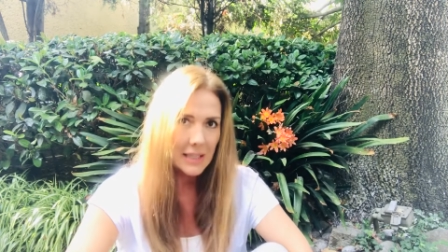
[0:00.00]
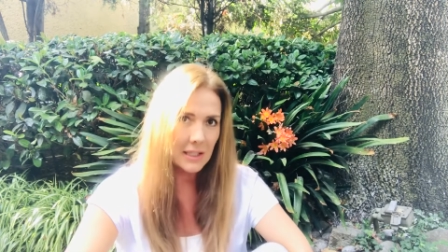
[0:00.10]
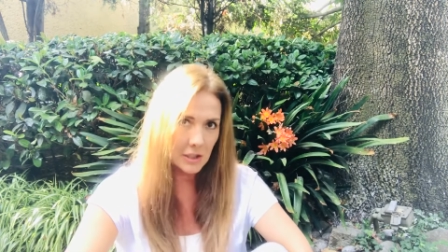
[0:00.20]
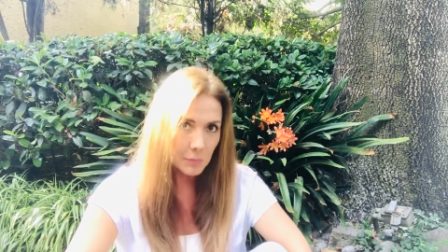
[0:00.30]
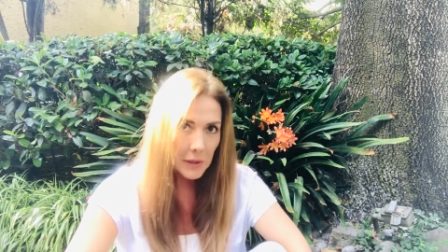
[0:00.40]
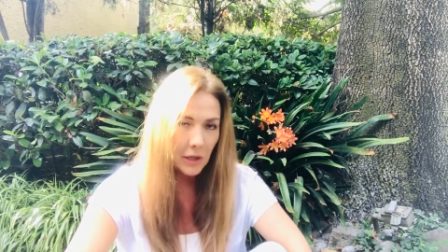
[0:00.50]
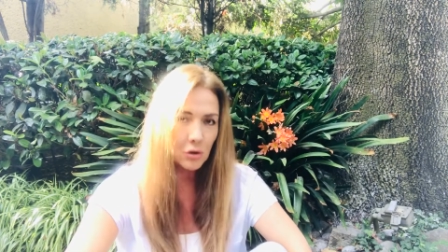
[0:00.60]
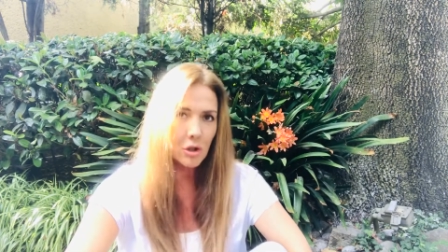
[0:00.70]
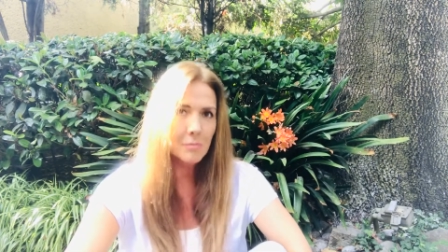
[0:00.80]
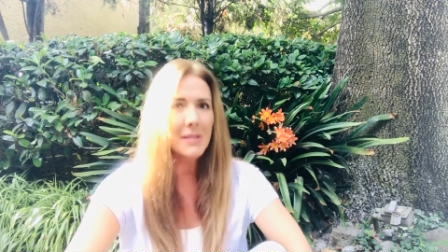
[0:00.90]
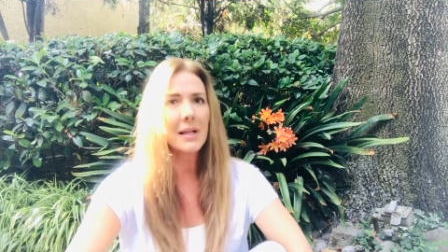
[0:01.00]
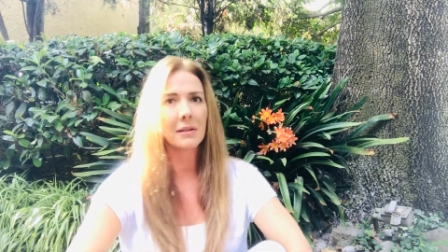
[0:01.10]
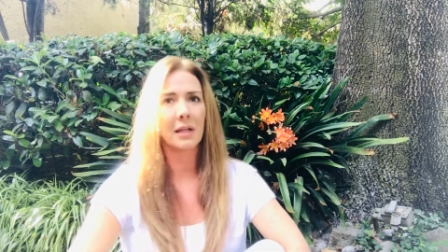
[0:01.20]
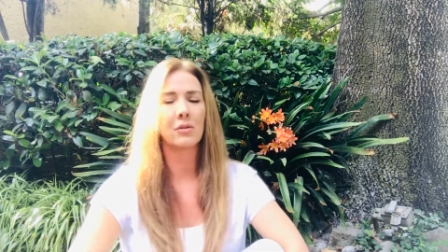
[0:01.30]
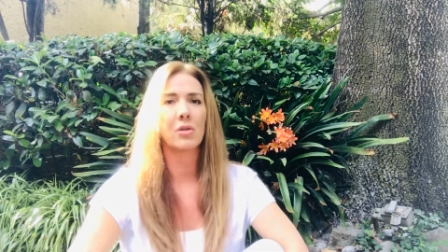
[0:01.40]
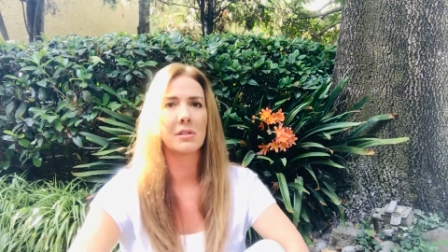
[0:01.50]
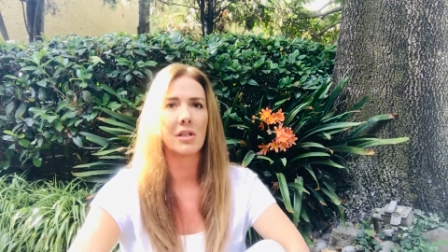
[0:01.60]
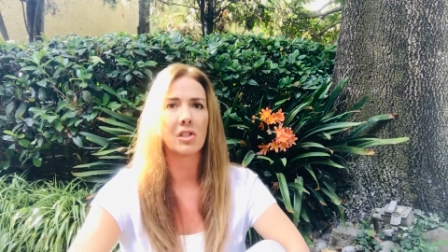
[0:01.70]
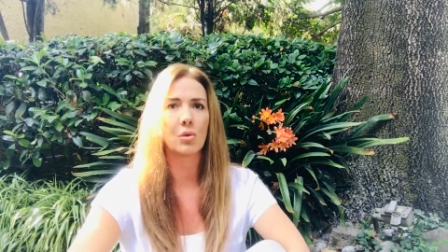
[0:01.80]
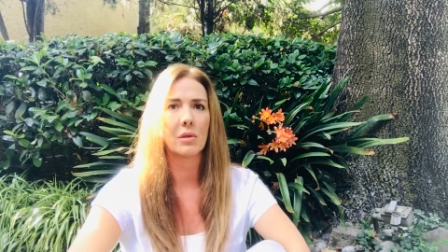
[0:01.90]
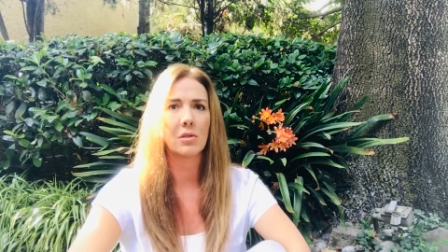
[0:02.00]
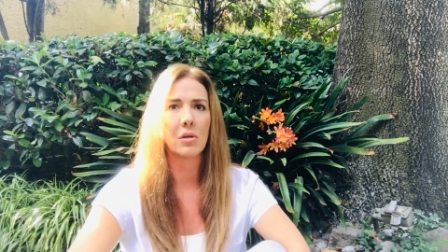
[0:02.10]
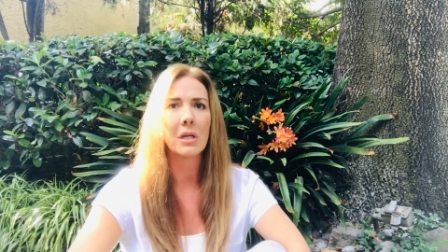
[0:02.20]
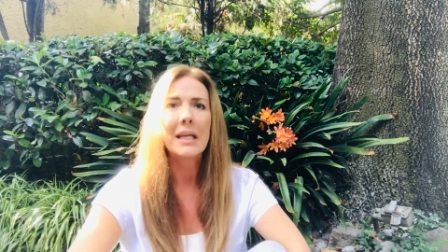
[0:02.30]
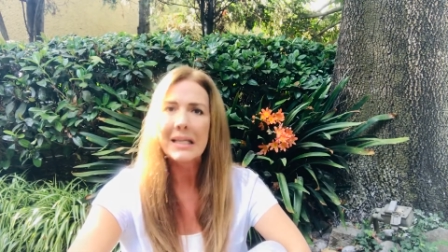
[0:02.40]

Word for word: despiertos, más al tanto de esta situación